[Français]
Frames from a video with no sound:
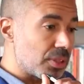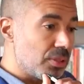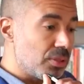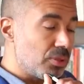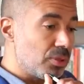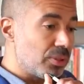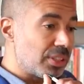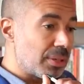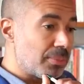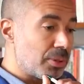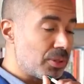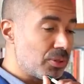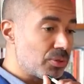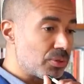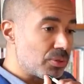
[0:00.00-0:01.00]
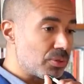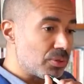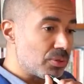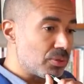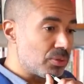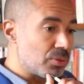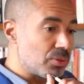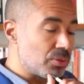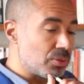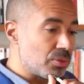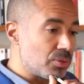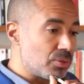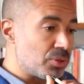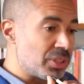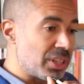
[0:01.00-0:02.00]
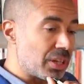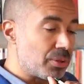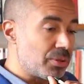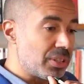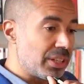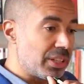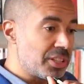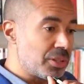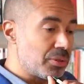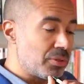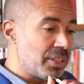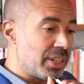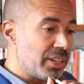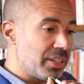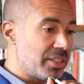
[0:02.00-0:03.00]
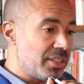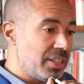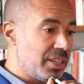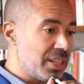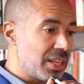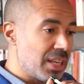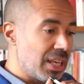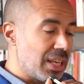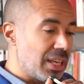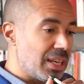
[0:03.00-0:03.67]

notamment de, jargonnage et de dialectique.